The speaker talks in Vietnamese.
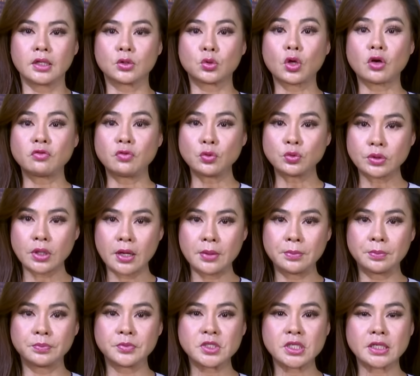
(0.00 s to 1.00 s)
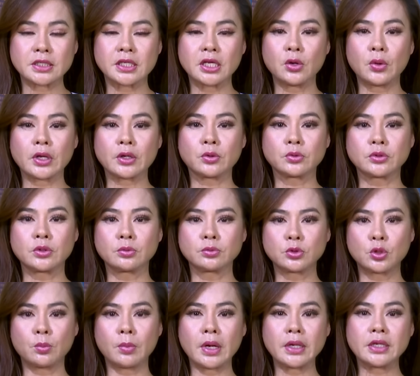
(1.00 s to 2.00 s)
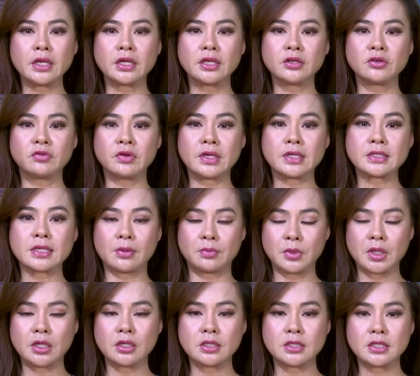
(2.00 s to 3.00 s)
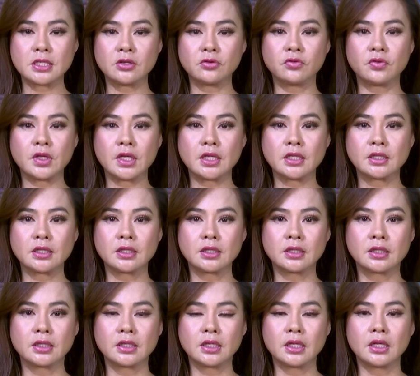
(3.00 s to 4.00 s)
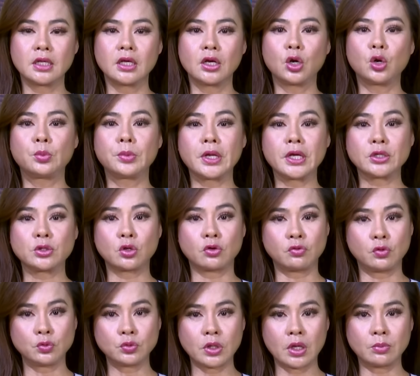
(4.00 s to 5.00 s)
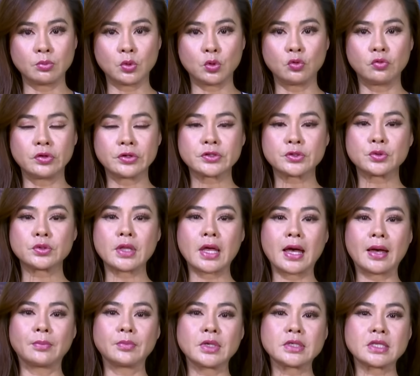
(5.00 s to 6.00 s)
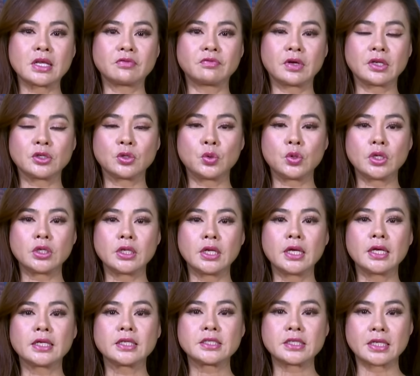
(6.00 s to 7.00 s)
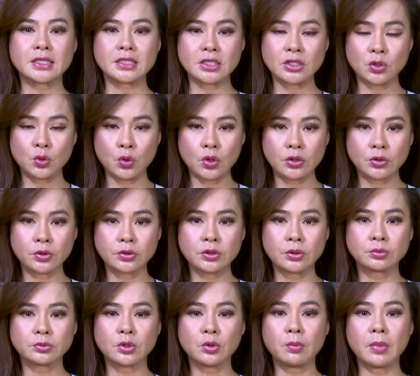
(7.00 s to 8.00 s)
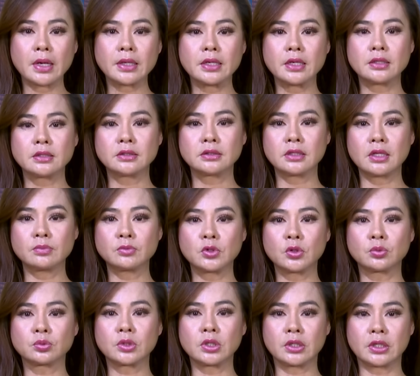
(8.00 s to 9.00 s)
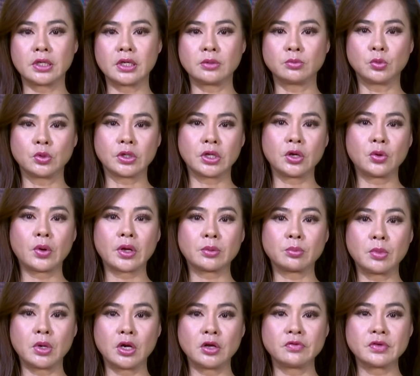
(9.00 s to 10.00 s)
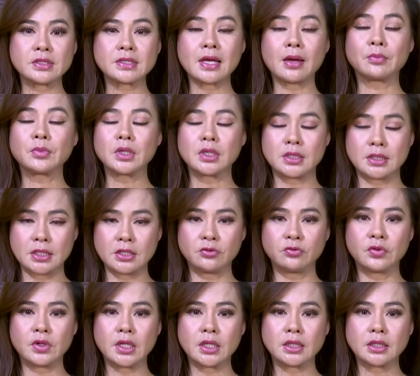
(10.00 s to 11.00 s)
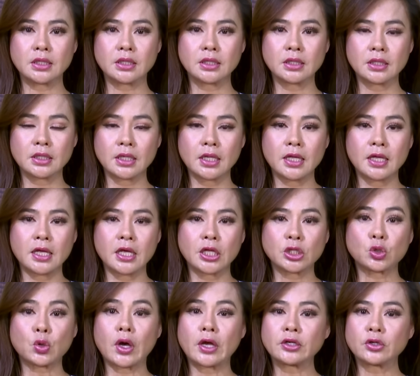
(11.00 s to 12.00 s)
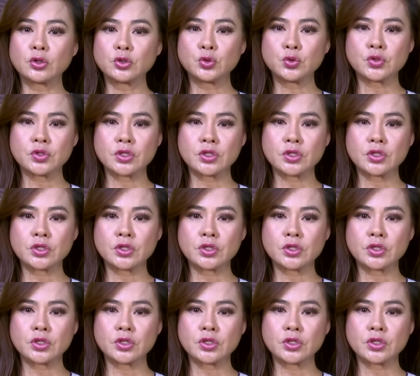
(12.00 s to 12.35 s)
Tòa phúc thẩm chặn kế hoạch của Tổng thống Biden về giảm nợ sinh viên. Hôm nay, Tòa Phúc thẩm khu vực số 8 đã ra phán quyết chặn chính quyền của Tổng thống Biden tiếp tục thực hiện một kế hoạch mới về giảm nợ sinh viên. Tòa án có trụ